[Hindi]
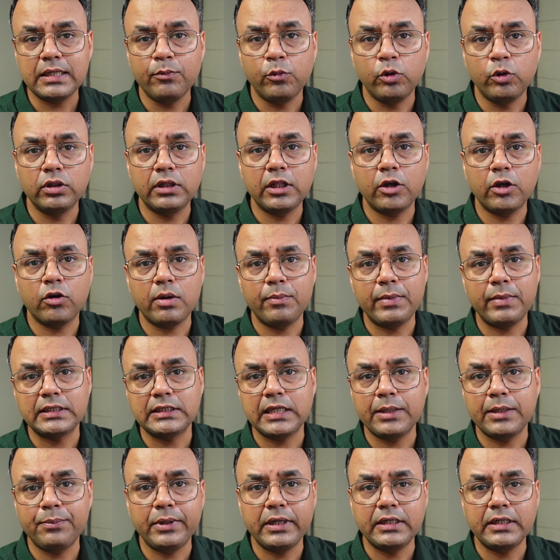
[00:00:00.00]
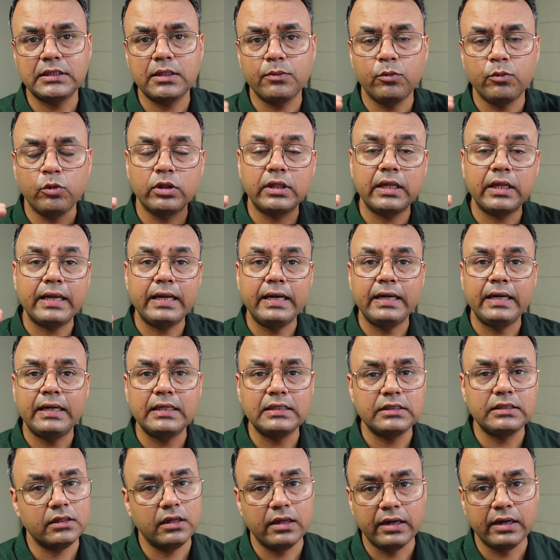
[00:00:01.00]
बोलते हैं और हम एस आई पी किसे बोलते हैं इट
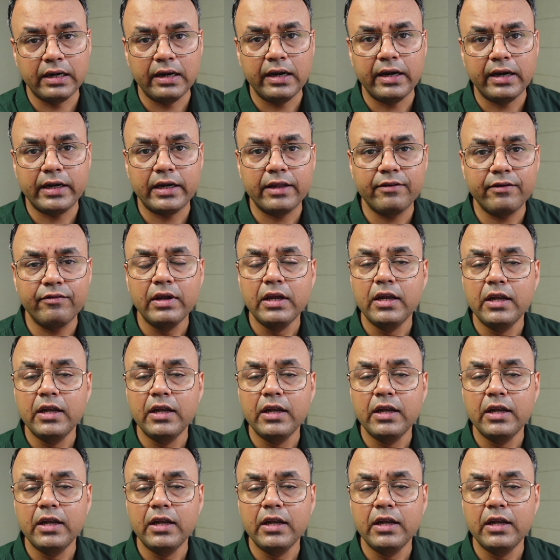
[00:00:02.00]
इज़ रिलेटिव